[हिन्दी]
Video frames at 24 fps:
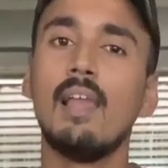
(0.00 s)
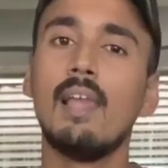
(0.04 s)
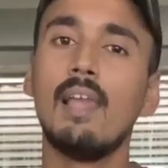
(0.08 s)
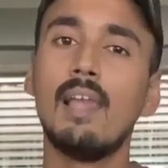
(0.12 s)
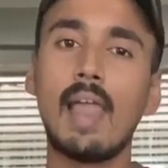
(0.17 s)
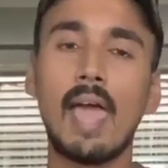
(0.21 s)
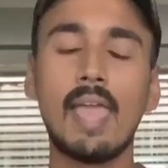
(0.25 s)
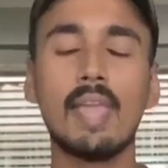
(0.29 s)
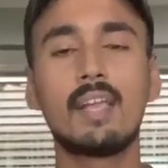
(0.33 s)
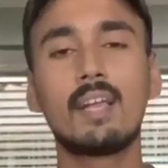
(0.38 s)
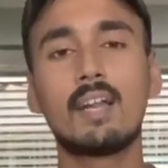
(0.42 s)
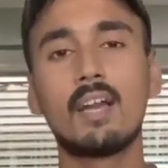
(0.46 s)

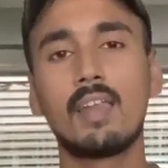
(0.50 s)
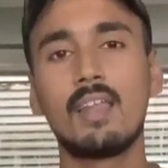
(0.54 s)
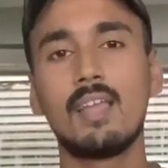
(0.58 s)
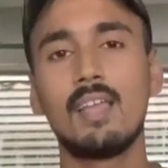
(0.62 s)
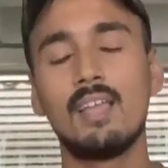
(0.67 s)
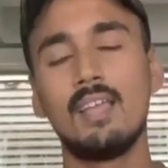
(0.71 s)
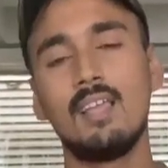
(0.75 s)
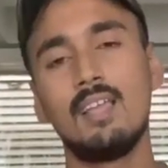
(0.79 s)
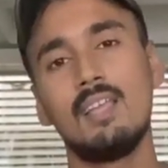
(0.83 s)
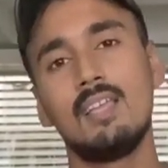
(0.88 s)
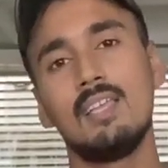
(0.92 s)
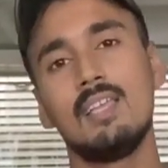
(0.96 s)
लाइक
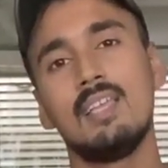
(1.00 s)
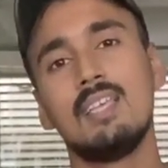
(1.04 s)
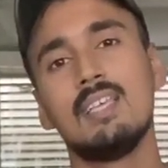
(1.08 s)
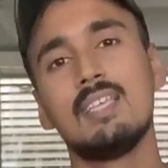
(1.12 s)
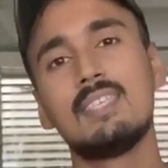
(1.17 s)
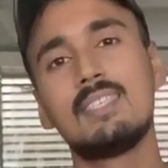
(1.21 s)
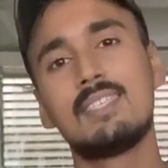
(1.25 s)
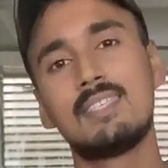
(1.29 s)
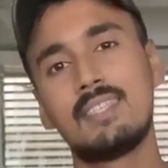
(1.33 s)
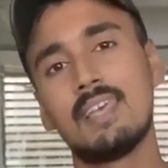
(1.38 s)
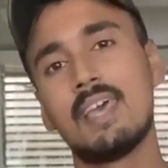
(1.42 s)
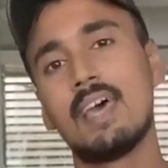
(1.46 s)
करें
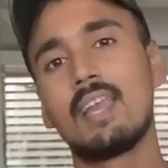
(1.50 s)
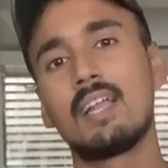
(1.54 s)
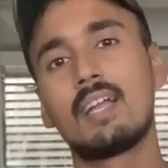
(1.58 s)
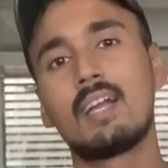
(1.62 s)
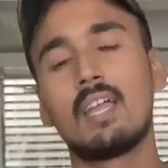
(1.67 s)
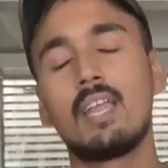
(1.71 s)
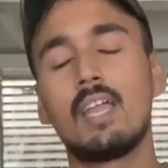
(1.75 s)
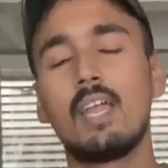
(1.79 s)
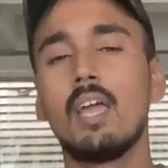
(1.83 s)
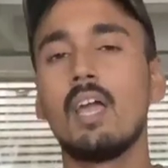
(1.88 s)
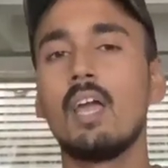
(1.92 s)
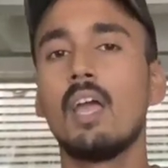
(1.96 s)
शेयर
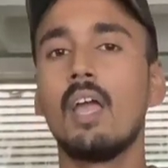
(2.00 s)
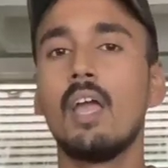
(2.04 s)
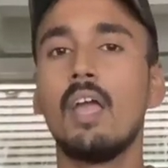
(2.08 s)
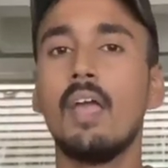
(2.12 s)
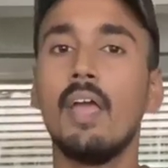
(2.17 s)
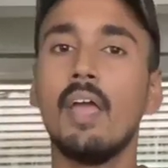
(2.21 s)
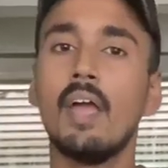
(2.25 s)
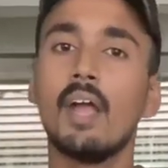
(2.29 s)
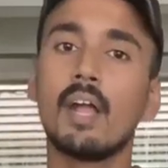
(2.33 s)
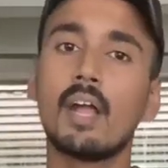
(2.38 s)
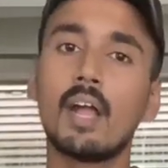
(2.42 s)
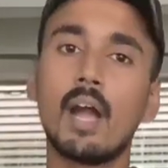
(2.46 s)
करें
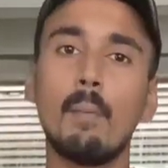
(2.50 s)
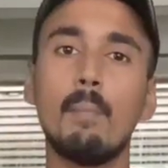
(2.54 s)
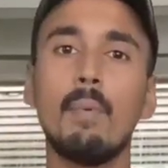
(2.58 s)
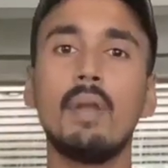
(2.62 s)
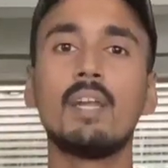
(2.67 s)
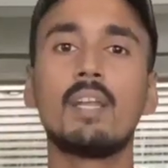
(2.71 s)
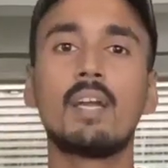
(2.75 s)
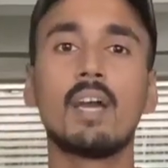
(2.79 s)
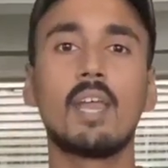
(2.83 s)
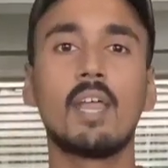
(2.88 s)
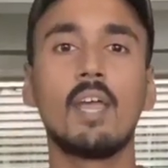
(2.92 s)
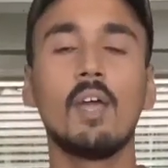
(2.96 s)

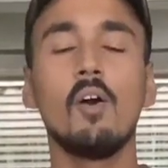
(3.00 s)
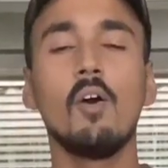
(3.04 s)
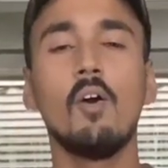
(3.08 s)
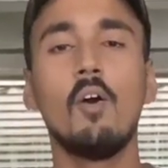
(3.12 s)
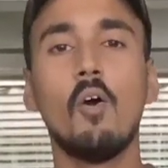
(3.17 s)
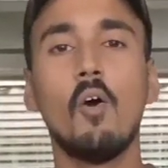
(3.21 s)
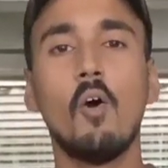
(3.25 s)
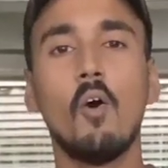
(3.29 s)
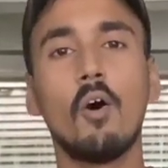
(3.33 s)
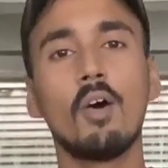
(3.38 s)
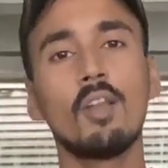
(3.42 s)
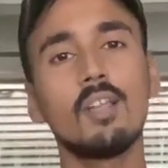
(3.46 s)
कमेंट करें
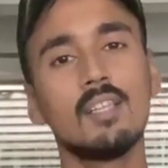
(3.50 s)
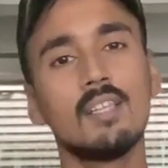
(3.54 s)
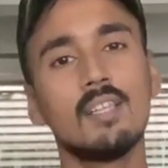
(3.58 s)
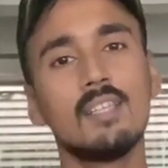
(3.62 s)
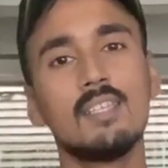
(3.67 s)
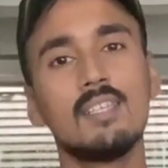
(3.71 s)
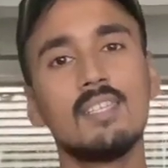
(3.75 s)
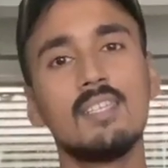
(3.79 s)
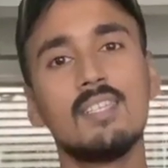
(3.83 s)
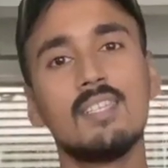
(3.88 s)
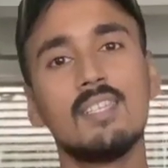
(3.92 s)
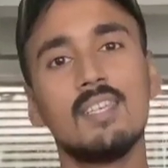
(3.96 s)
और
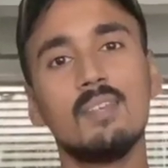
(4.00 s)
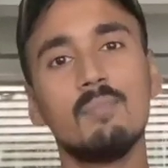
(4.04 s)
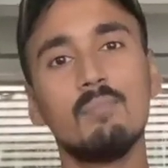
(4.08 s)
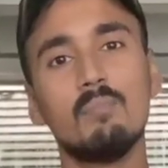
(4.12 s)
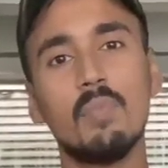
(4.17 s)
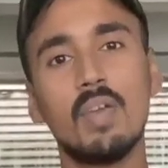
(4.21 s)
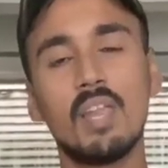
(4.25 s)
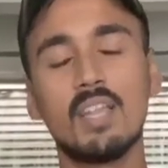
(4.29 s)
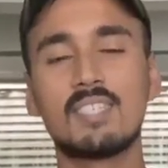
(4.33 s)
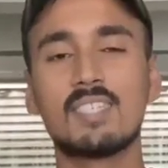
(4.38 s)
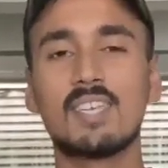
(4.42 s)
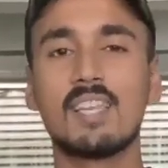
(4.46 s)

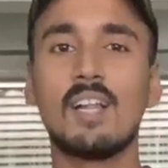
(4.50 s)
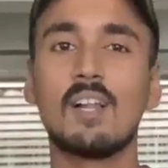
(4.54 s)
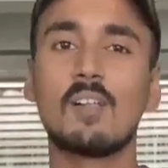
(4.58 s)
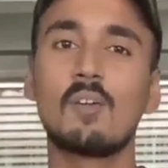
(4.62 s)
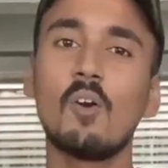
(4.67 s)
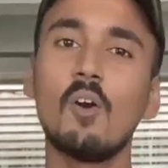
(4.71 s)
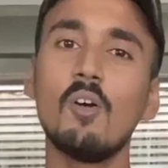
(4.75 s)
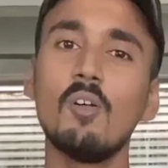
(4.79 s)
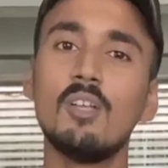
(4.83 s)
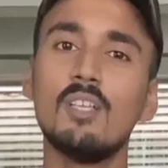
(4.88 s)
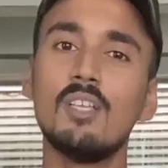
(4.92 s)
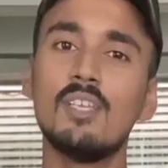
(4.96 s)
मेरे चैनल
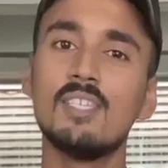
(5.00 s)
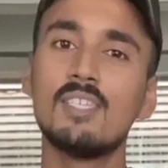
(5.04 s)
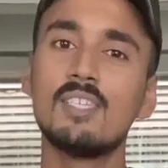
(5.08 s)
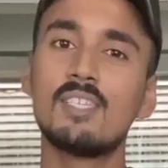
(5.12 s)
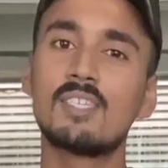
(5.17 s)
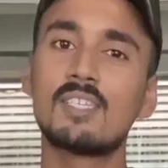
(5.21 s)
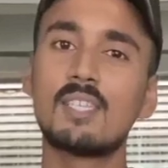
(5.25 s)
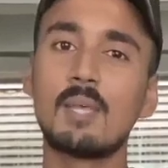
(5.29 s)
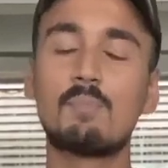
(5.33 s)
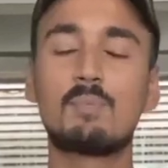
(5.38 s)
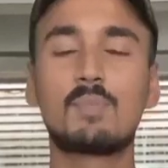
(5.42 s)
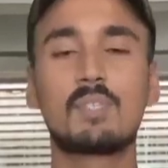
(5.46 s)
को
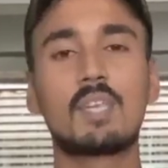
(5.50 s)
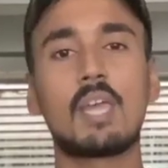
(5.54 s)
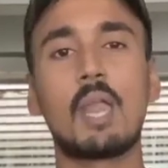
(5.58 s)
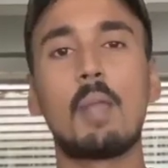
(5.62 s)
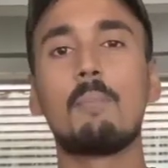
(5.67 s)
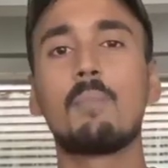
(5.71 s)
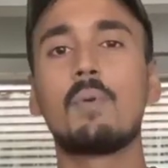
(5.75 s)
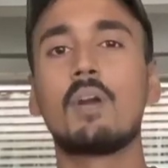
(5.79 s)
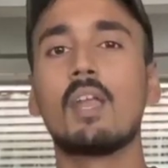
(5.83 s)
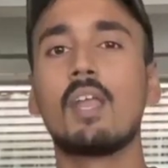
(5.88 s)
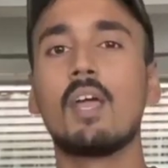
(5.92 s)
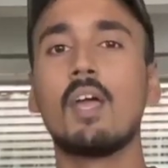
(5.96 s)

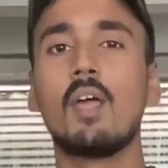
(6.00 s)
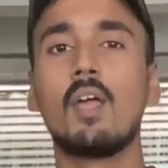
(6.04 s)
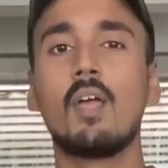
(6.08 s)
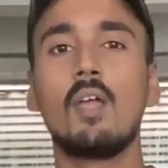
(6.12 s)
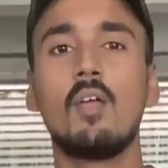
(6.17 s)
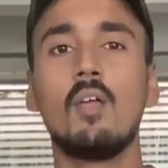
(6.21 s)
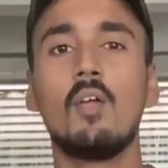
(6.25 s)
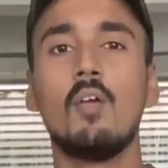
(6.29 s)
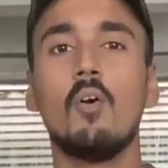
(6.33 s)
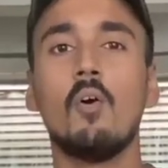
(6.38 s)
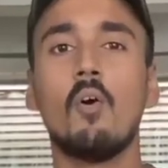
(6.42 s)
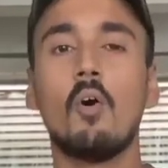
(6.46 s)
सब्सक्राइब करें
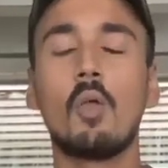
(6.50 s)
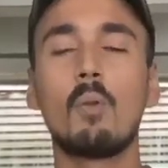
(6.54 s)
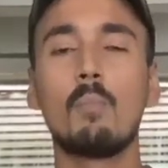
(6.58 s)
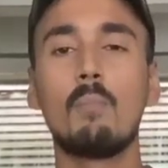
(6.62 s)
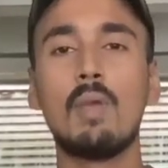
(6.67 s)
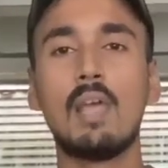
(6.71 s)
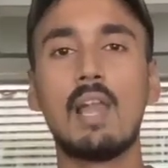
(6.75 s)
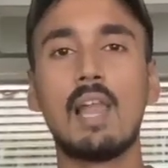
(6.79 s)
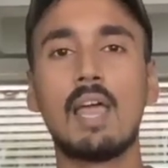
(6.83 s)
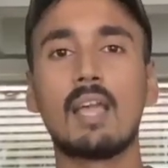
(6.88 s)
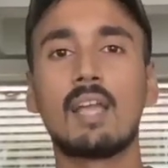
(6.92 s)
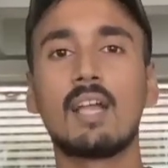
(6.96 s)
और
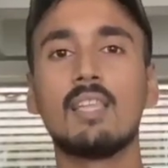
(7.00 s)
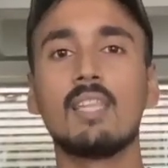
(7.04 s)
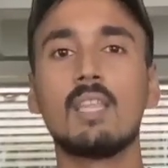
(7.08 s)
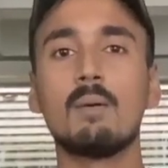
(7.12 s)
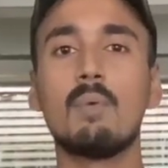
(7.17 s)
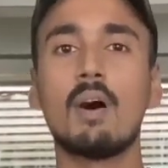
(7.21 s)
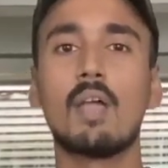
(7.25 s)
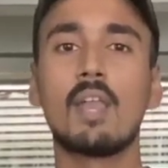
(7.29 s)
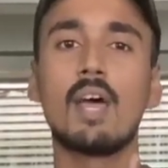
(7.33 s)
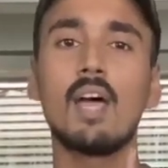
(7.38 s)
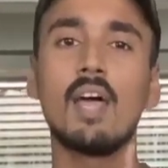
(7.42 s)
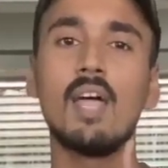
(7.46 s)
बेल आइकन
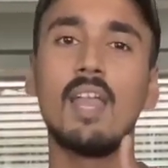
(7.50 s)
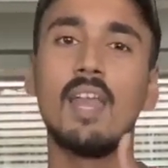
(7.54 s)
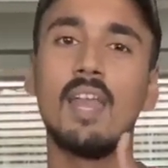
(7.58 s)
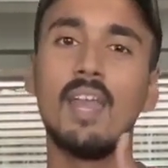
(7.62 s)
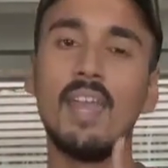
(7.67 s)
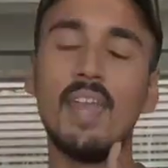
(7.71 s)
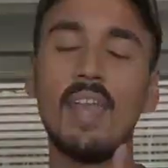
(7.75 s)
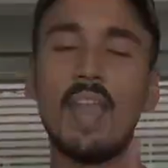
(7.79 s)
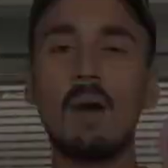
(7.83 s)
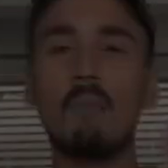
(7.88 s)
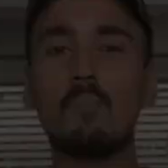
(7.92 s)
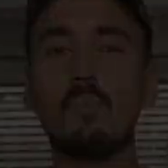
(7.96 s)
दबाना ना